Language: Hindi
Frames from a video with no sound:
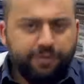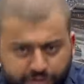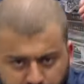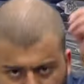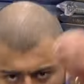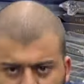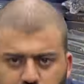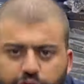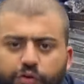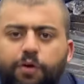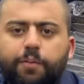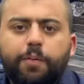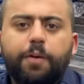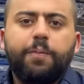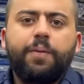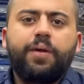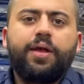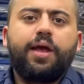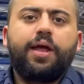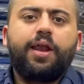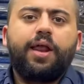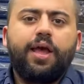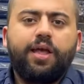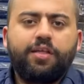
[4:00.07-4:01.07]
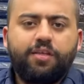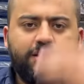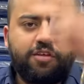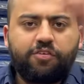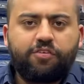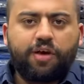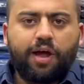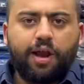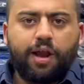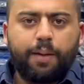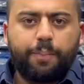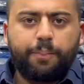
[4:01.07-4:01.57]
पच्चीस सौ रुपये में ये रेंज
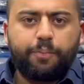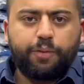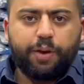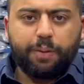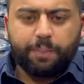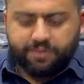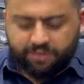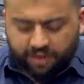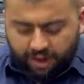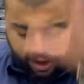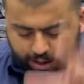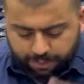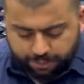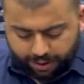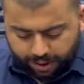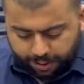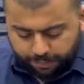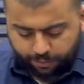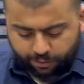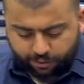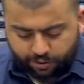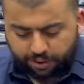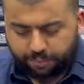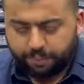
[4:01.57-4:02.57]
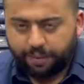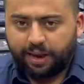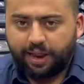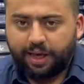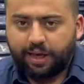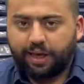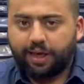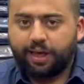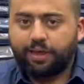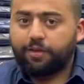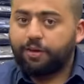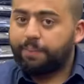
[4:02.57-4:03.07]
इंशाल्लाह पूरे बाजार में आपको नहीं
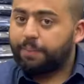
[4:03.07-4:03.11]
मिलेगी